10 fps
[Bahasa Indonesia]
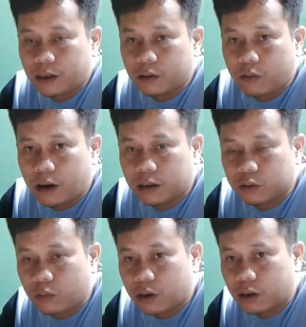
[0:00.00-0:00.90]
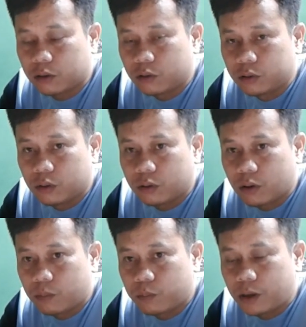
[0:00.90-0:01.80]
keluar suara terucuk
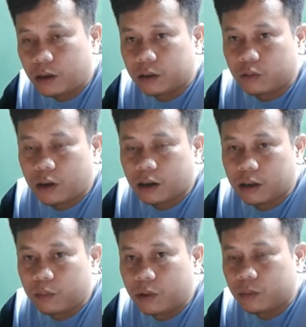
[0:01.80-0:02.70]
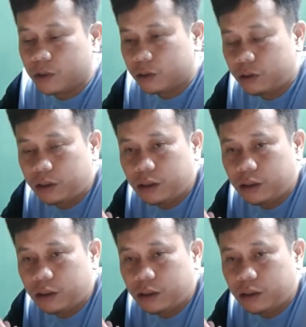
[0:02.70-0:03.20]
ropel suara ngeblem itu